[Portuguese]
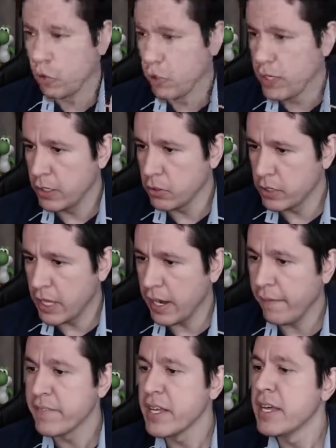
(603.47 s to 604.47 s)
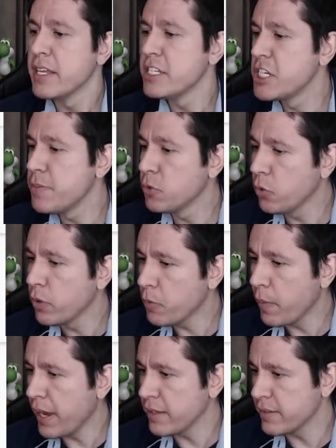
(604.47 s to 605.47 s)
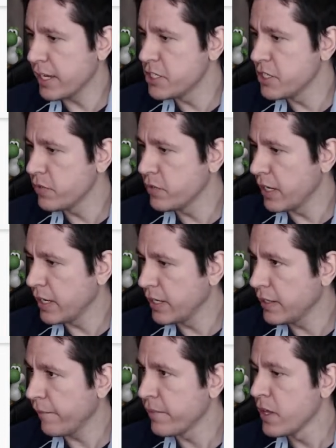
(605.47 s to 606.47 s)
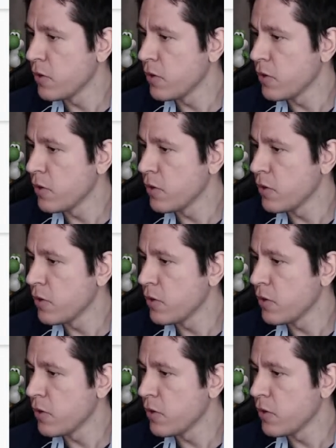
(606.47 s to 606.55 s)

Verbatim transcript: líquido dela, diminuiu mais a dívida ainda,